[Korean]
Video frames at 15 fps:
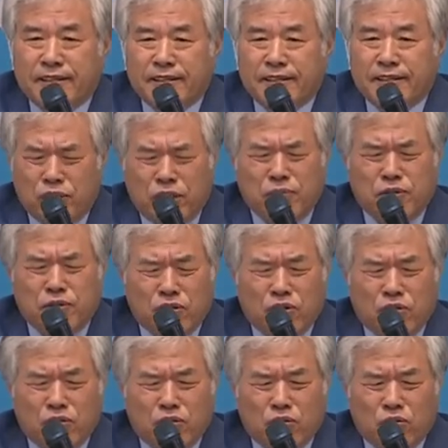
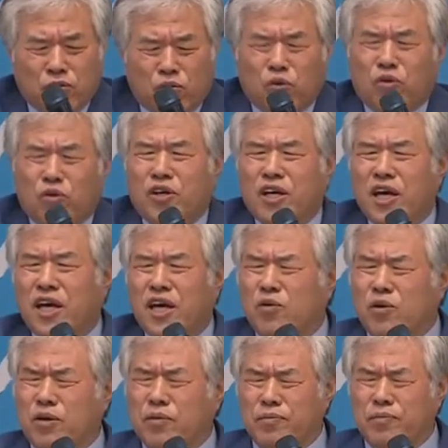보십시오.
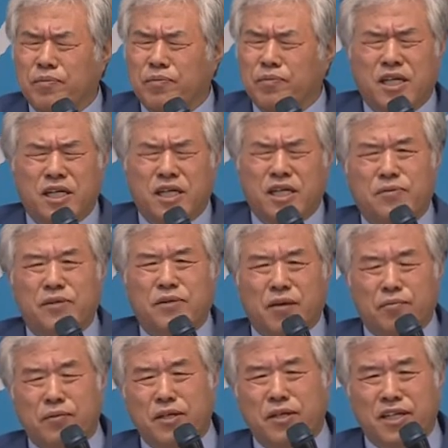국회의원
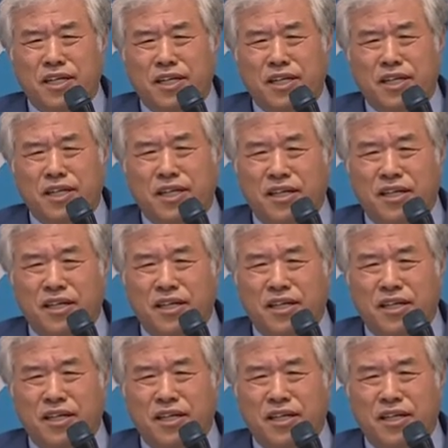173명이